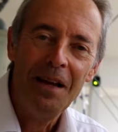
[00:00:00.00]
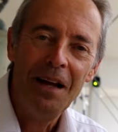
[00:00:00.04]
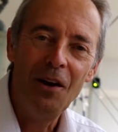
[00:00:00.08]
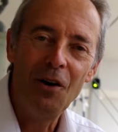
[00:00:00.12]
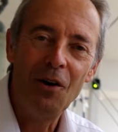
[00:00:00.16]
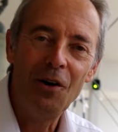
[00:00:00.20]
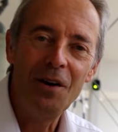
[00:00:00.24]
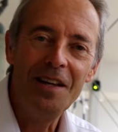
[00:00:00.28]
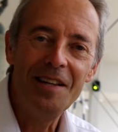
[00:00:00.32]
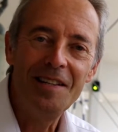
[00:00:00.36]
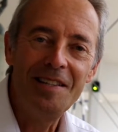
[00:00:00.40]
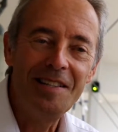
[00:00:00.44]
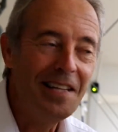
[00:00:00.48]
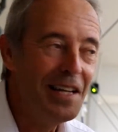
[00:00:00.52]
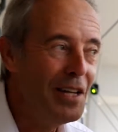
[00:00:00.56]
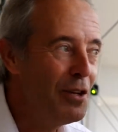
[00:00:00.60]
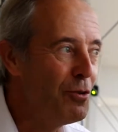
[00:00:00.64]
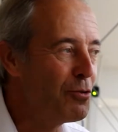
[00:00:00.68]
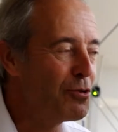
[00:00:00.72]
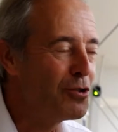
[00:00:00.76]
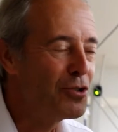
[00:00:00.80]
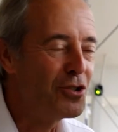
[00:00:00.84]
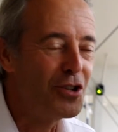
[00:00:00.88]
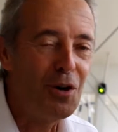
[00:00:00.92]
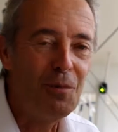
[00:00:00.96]
Alors ici,
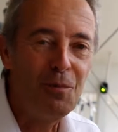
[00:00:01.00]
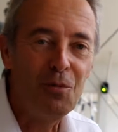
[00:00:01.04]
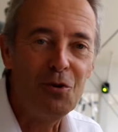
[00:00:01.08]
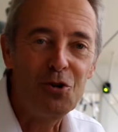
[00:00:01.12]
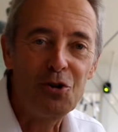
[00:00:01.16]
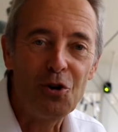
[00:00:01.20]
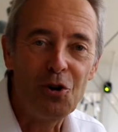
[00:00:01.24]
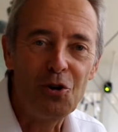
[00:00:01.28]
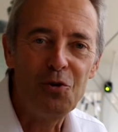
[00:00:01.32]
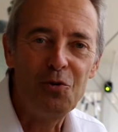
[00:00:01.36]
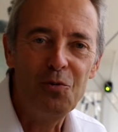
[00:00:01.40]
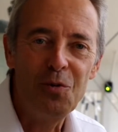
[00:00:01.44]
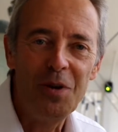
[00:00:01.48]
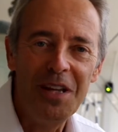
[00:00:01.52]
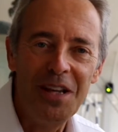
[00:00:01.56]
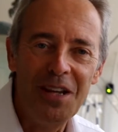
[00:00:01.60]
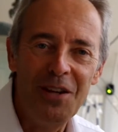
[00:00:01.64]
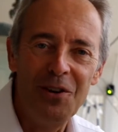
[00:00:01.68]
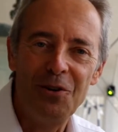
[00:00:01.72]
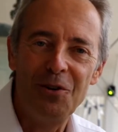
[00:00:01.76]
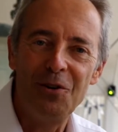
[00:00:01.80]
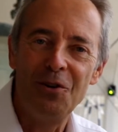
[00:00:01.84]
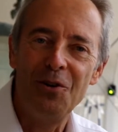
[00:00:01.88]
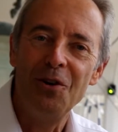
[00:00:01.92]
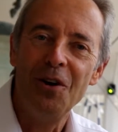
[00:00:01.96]
nous sommes
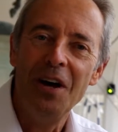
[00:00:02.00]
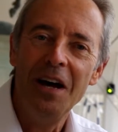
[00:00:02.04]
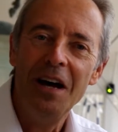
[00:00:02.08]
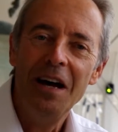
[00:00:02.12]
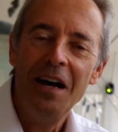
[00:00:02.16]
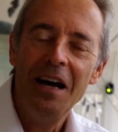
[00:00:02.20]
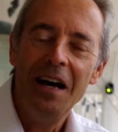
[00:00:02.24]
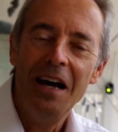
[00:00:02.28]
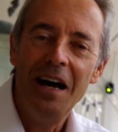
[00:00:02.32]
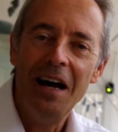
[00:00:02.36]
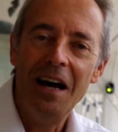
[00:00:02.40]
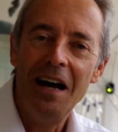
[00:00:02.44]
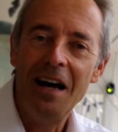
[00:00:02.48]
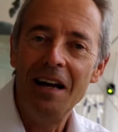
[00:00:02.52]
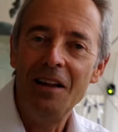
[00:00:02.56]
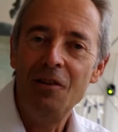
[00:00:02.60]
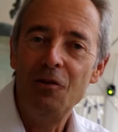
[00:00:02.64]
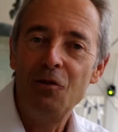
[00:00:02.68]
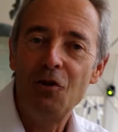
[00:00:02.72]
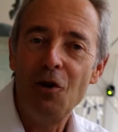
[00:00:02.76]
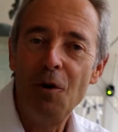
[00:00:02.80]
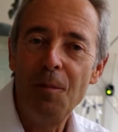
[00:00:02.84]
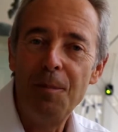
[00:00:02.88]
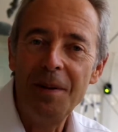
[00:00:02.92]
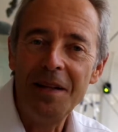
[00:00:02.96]
aujourd'hui euh, à
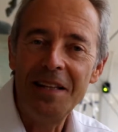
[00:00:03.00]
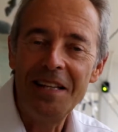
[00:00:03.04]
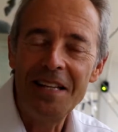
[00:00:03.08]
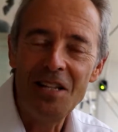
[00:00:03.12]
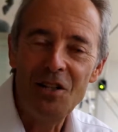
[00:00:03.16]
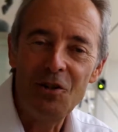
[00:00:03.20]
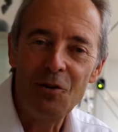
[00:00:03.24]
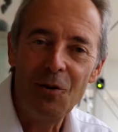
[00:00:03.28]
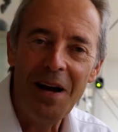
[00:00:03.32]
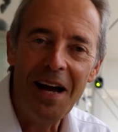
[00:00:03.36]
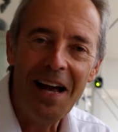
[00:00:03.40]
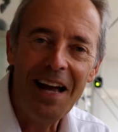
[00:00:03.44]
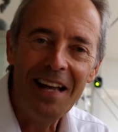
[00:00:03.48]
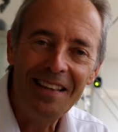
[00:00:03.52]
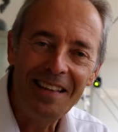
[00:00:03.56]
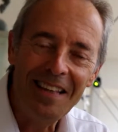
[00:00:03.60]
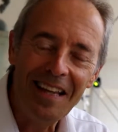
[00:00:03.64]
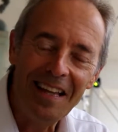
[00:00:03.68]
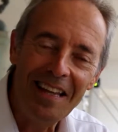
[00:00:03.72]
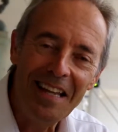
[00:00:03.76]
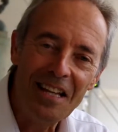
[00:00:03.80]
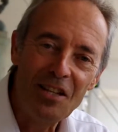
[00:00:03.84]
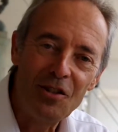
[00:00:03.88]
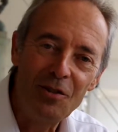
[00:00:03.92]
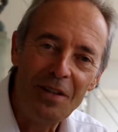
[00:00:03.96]
une compétition
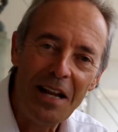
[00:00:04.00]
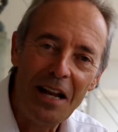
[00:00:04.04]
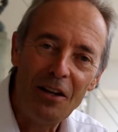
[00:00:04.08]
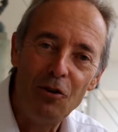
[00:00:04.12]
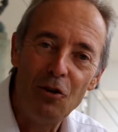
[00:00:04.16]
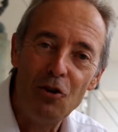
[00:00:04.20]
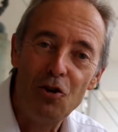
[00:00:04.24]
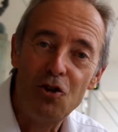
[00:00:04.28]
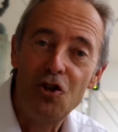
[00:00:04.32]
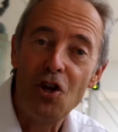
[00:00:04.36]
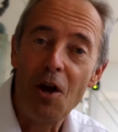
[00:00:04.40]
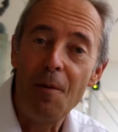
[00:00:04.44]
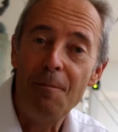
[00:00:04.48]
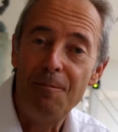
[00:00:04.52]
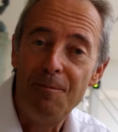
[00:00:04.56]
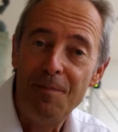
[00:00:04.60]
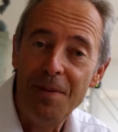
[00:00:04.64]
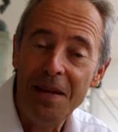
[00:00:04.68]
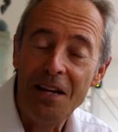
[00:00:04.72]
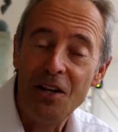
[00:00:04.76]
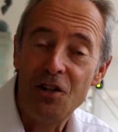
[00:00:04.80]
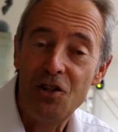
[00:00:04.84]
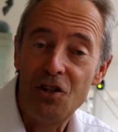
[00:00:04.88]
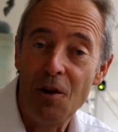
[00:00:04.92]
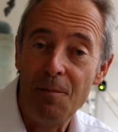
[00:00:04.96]
internationale de
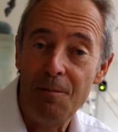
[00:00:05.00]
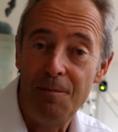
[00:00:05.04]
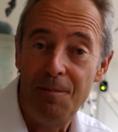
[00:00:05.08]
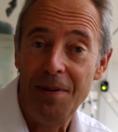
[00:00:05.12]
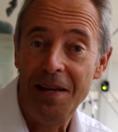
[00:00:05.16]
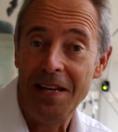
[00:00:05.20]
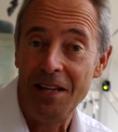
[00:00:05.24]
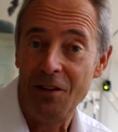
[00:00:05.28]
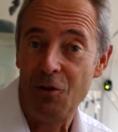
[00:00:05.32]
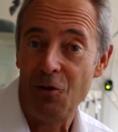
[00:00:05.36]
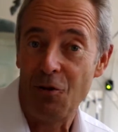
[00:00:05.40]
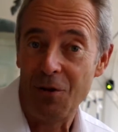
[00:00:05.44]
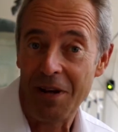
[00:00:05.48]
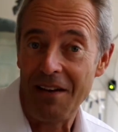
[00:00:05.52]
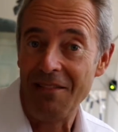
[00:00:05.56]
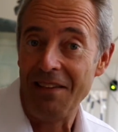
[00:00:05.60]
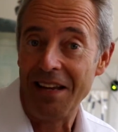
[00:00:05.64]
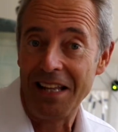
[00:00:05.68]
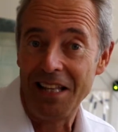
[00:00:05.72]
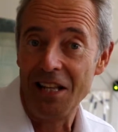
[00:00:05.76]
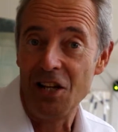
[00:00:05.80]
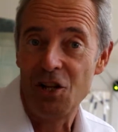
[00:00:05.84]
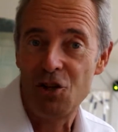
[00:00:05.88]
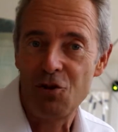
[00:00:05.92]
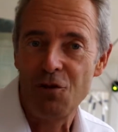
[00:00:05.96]
jumping, jumping donc
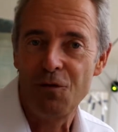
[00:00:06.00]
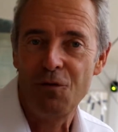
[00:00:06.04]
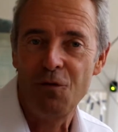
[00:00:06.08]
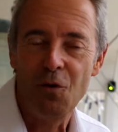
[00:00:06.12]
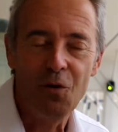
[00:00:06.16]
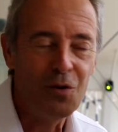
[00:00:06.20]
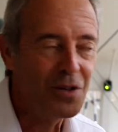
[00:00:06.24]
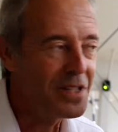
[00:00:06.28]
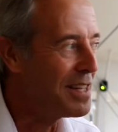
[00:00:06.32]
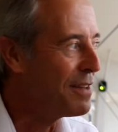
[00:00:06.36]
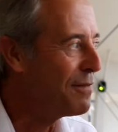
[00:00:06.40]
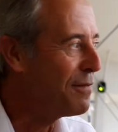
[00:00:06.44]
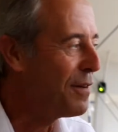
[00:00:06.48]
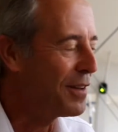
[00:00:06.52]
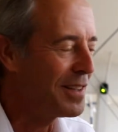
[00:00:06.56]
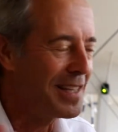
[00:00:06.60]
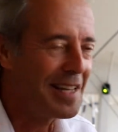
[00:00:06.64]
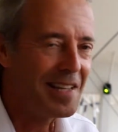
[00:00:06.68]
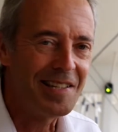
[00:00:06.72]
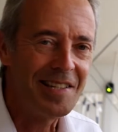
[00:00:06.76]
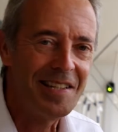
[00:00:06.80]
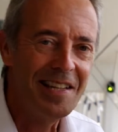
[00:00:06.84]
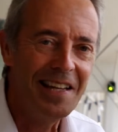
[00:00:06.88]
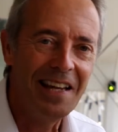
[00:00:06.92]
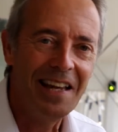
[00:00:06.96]
avec des chevaux, c'est
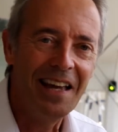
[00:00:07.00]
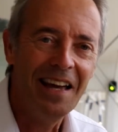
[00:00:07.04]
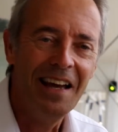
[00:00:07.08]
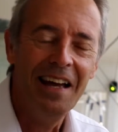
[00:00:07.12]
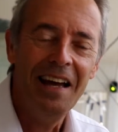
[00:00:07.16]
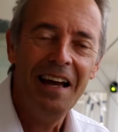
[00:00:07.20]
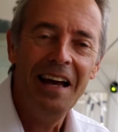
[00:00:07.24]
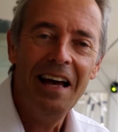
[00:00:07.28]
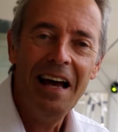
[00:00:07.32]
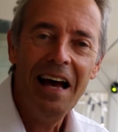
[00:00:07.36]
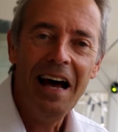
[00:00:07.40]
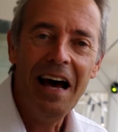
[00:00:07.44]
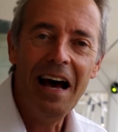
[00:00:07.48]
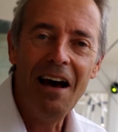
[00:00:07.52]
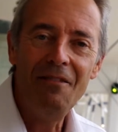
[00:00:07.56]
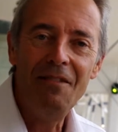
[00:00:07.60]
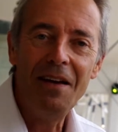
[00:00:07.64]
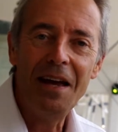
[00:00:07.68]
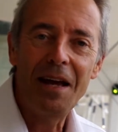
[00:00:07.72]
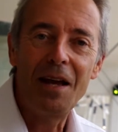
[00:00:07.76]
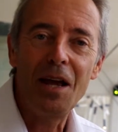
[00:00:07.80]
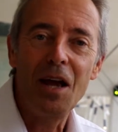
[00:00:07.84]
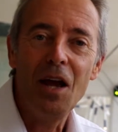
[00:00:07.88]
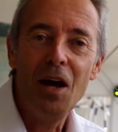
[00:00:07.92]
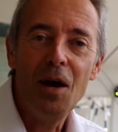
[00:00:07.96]
fantastique,
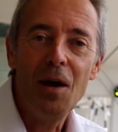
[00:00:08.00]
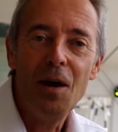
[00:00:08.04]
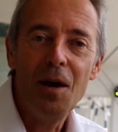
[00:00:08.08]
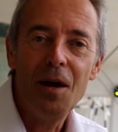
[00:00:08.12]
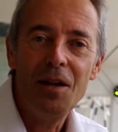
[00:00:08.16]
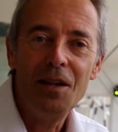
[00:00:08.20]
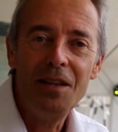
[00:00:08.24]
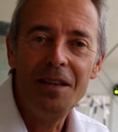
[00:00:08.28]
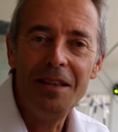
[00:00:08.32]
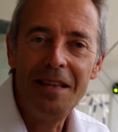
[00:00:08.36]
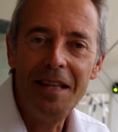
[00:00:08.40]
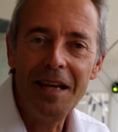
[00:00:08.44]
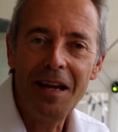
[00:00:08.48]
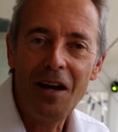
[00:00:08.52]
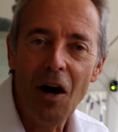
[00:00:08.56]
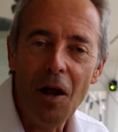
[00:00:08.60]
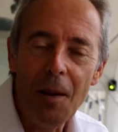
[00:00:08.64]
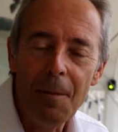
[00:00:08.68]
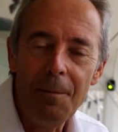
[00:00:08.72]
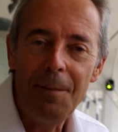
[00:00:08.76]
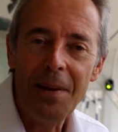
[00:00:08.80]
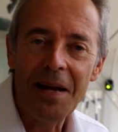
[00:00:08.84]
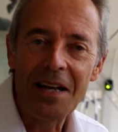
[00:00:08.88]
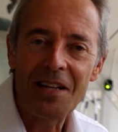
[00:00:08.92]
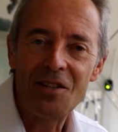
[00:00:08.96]
avec des
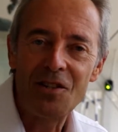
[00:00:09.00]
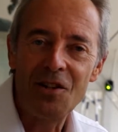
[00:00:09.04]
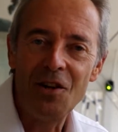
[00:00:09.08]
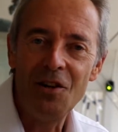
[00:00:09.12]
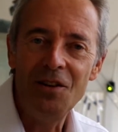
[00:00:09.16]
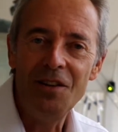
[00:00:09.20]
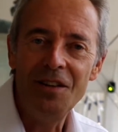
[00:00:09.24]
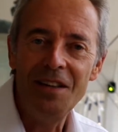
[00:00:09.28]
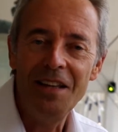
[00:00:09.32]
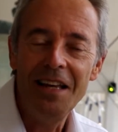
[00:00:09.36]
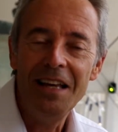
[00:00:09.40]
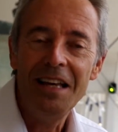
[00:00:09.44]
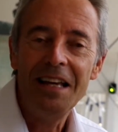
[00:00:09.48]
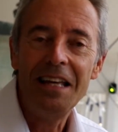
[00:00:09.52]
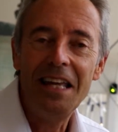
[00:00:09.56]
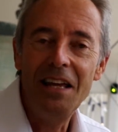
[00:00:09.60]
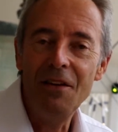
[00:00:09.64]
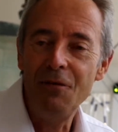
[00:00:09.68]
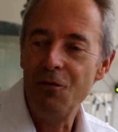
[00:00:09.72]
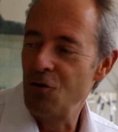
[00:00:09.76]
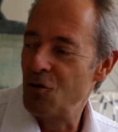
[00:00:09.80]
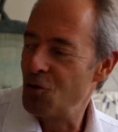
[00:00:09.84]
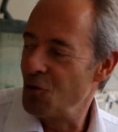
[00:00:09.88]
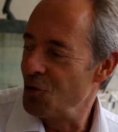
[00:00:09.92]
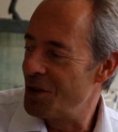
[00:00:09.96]
grandes personnes
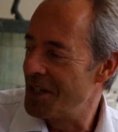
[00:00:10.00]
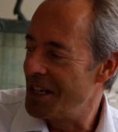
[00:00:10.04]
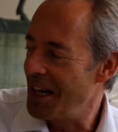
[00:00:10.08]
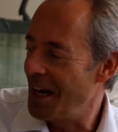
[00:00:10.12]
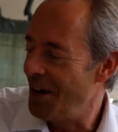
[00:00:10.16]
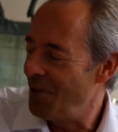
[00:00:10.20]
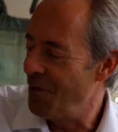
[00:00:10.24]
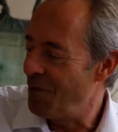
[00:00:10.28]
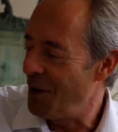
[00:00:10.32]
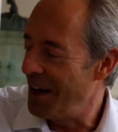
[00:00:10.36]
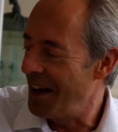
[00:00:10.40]
qui vous soutiennent.